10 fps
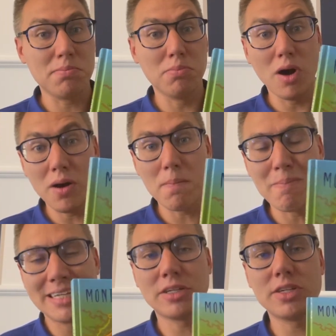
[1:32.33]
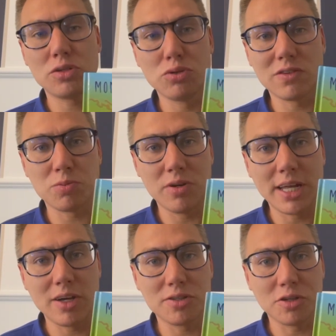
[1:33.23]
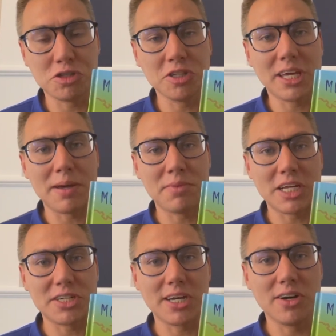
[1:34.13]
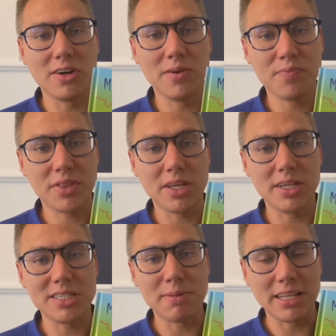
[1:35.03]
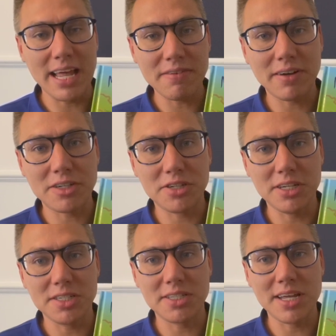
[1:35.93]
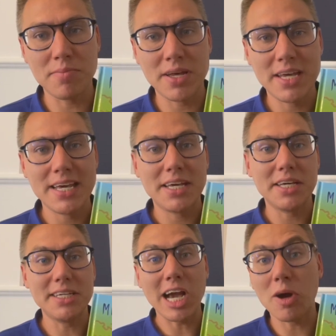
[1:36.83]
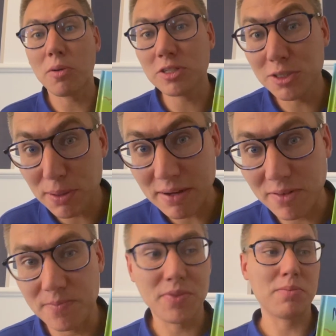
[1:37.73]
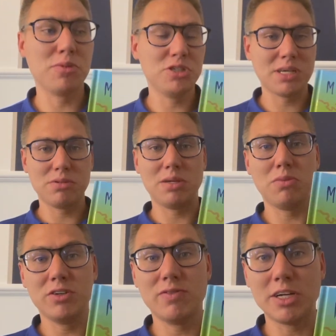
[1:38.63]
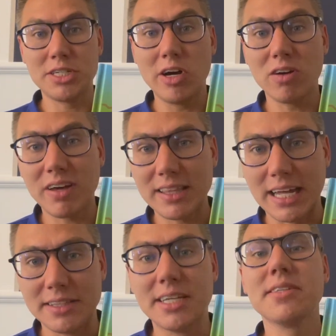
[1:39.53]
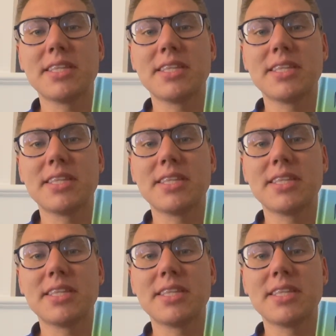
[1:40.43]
bo ma to też dużo wspólnego z odcinkiem naszego Smart Life'a, czyli z tym, jak obchodzić prawo, bo dzisiaj będziemy mówić właśnie o kwarantannie.